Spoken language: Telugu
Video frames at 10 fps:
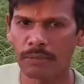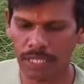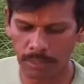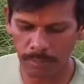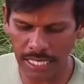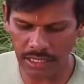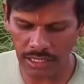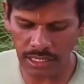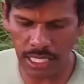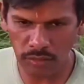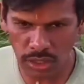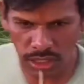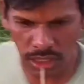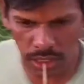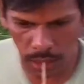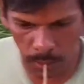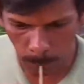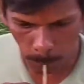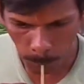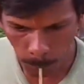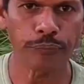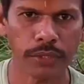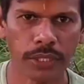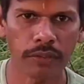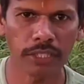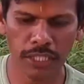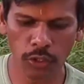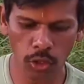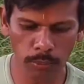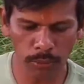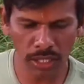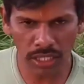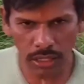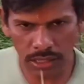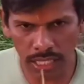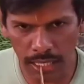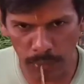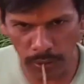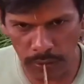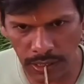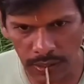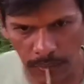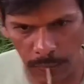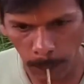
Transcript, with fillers: మనకు ప్లాస్టిక్ స్ట్రా వచ్చినట్టుగానే ఈ విధంగా కొబ్బరి బొండాల్లో స్ట్రాను మనం చక్కగా